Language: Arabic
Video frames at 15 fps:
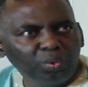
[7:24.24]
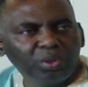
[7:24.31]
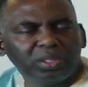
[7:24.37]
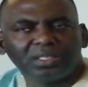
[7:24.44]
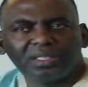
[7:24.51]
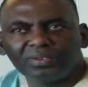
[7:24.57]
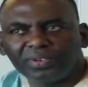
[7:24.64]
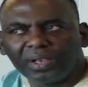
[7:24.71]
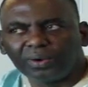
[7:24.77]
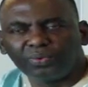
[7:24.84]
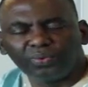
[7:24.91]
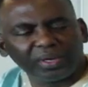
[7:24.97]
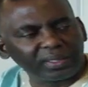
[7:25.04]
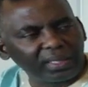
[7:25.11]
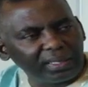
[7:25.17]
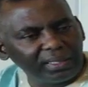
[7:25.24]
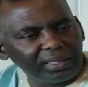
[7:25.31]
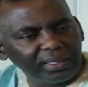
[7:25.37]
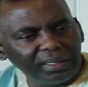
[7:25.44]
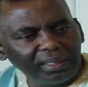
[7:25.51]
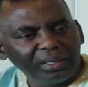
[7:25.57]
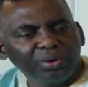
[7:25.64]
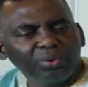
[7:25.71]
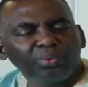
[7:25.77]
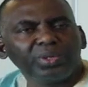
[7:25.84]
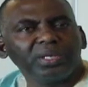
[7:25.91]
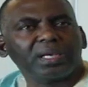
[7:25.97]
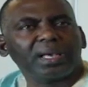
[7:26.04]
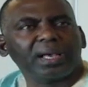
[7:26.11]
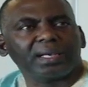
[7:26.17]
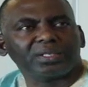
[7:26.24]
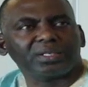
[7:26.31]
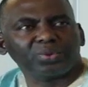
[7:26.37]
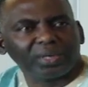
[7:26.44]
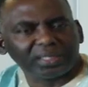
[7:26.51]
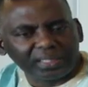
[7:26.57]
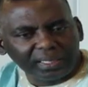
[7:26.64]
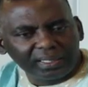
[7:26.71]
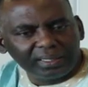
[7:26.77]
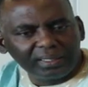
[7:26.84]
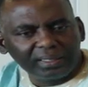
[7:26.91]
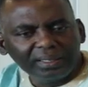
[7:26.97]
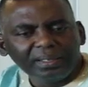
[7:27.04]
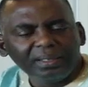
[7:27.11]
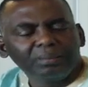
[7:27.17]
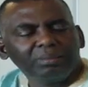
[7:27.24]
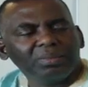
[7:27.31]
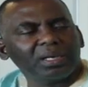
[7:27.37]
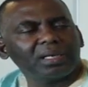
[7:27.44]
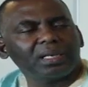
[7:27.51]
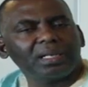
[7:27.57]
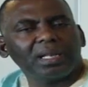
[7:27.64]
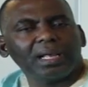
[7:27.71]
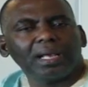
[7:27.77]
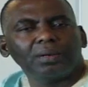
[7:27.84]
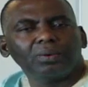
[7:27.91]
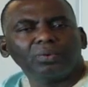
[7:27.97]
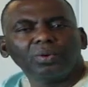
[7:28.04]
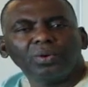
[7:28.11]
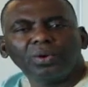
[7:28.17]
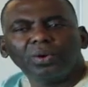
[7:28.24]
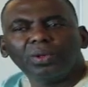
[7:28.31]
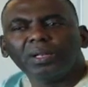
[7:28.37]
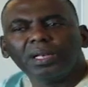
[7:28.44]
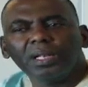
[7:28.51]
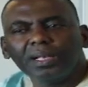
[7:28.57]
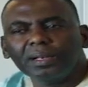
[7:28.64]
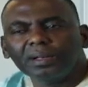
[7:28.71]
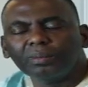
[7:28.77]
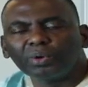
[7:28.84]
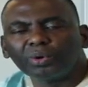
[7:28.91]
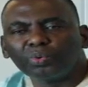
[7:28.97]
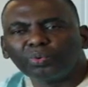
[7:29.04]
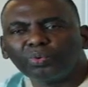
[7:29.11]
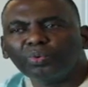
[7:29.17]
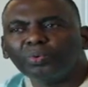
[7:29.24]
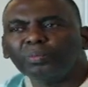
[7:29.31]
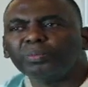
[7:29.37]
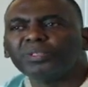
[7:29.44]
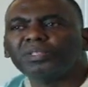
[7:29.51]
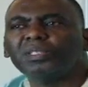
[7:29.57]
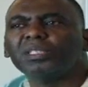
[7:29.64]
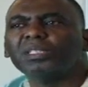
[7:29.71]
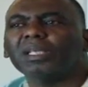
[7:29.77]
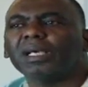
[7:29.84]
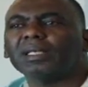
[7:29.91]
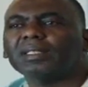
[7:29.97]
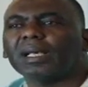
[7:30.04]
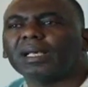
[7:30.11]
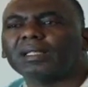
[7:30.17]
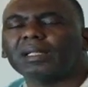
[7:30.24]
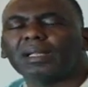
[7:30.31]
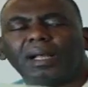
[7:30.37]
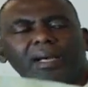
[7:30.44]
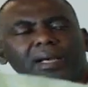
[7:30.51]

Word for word: والتفاف وطني ونقاش وطني من خلاله لين مرقوا بالسياسات